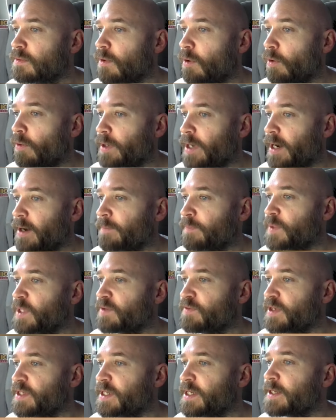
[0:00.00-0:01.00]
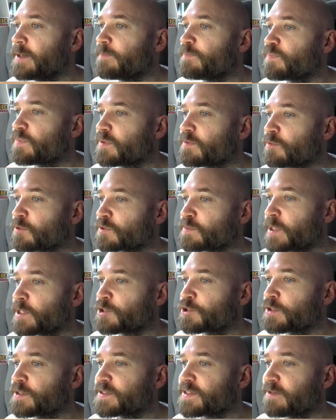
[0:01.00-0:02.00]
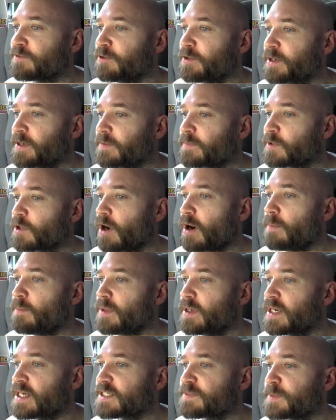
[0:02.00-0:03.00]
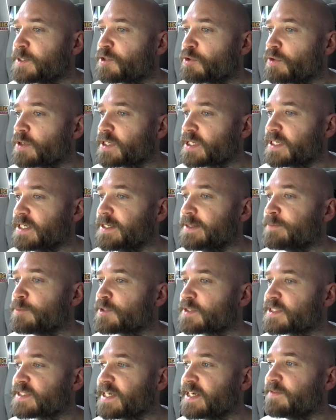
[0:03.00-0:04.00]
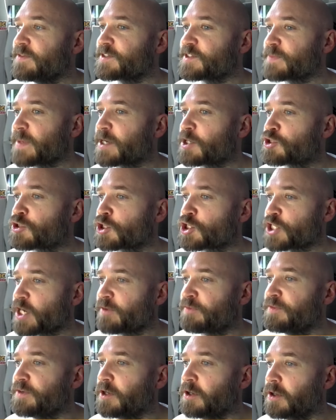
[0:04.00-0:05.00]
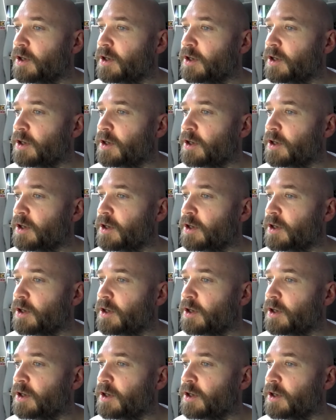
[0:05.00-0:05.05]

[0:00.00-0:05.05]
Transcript: Oh ja, nicht wenig. Wo ist mein Geschütz da vorne? Komm, lass mich durch. Ich muss es irgendwie zu meinem Geschütz schaffen.